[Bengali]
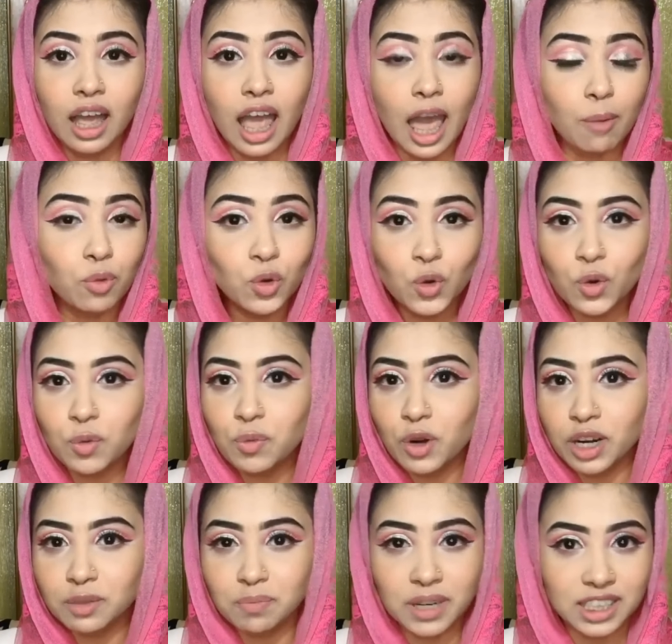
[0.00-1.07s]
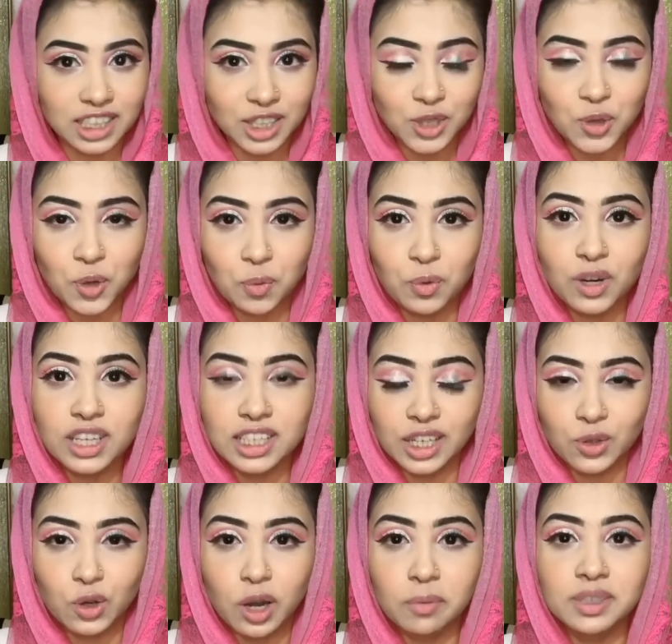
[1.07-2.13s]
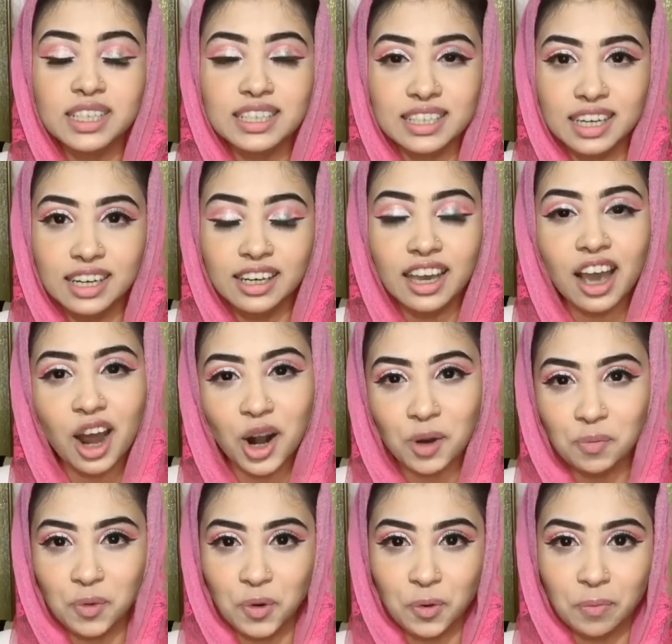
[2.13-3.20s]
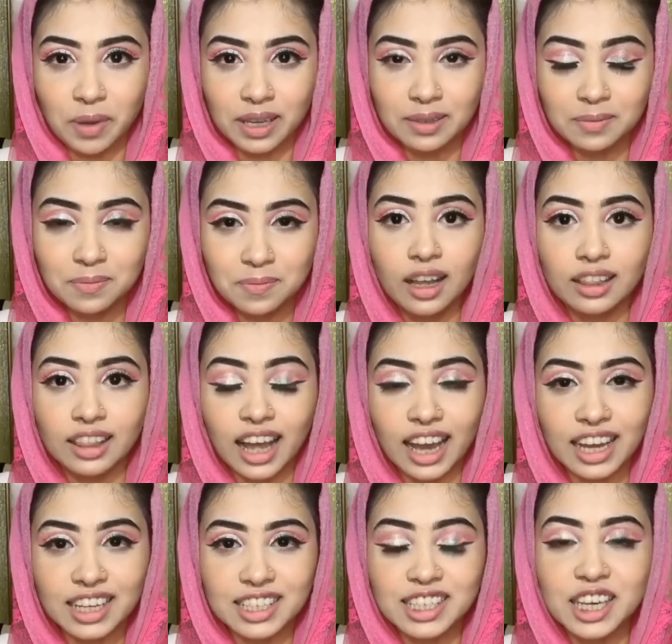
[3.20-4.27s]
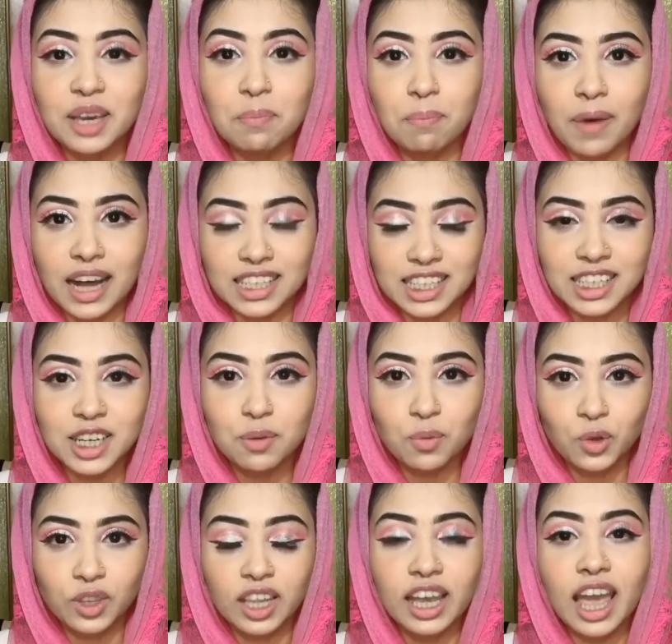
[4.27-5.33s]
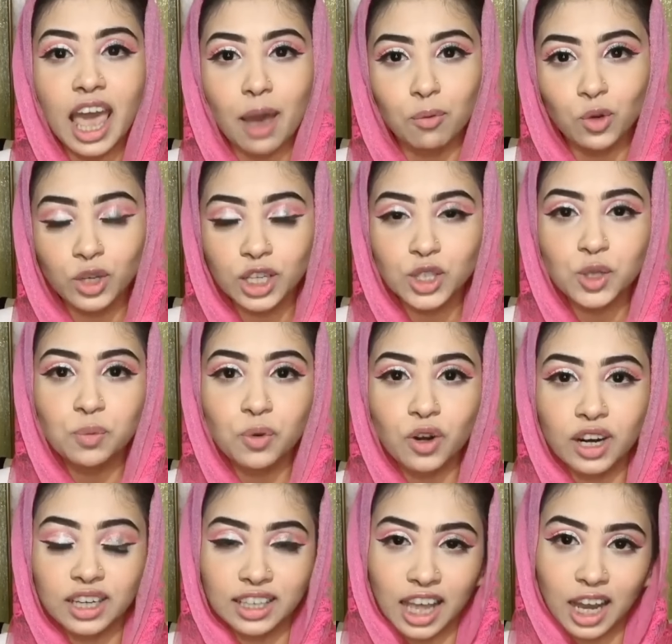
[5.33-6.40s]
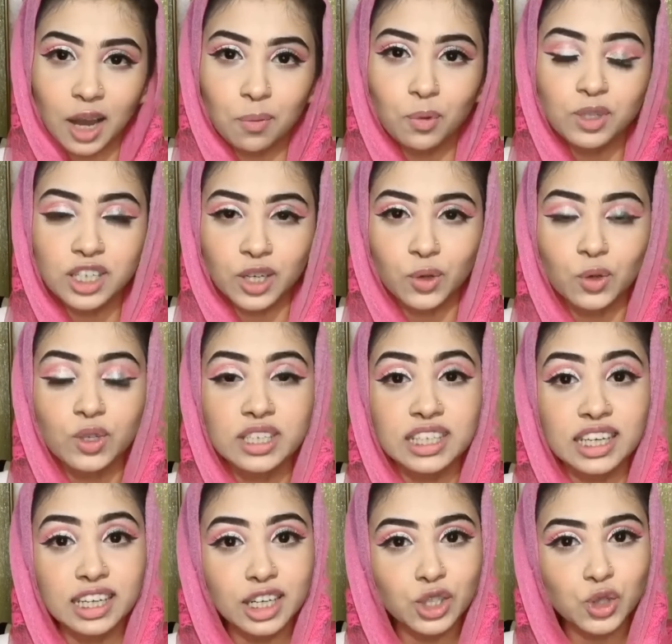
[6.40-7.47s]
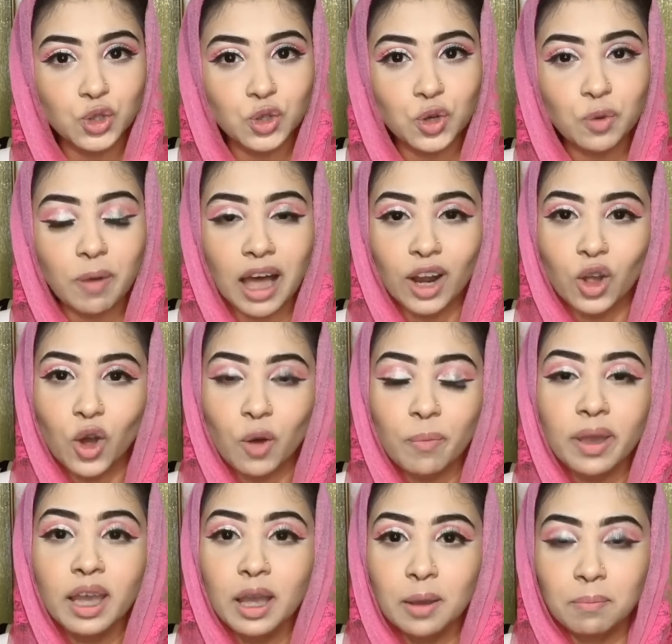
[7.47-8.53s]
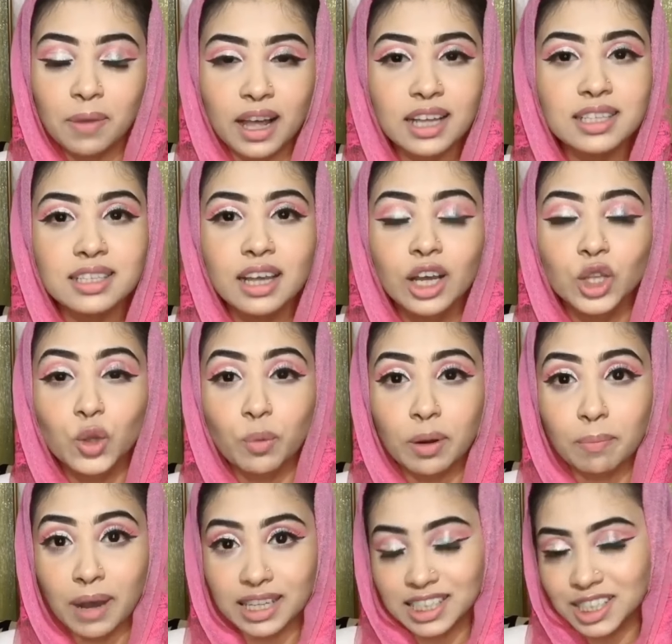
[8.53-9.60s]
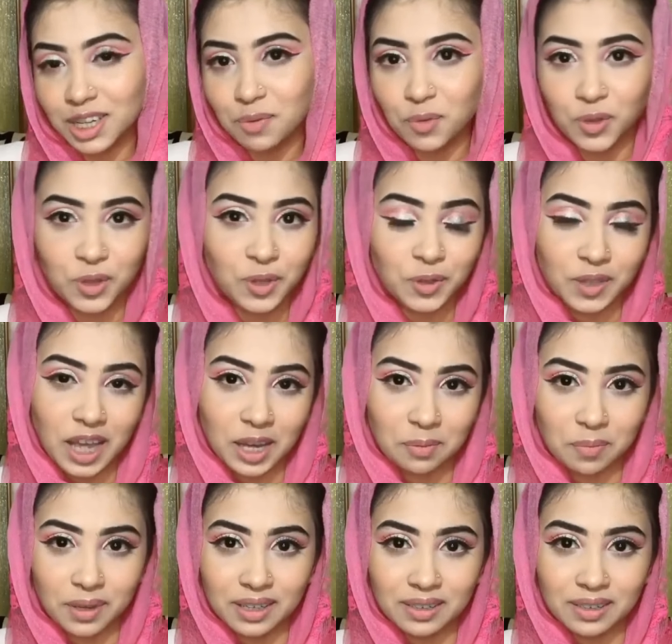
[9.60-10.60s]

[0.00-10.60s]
এমন কোনো প্রোডাক্ট পারচেস করবো না যেগুলো আমাদের স্কিনকে হার্ম করবে তাই আজকে বাজেটের মধ্যে এমন কিছু প্রোডাক্ট দেখাবো যেগুলো স্কিনের জন্য ভালো হবে প্লাস তোমার বাজেটের মধ্যেও থাকবে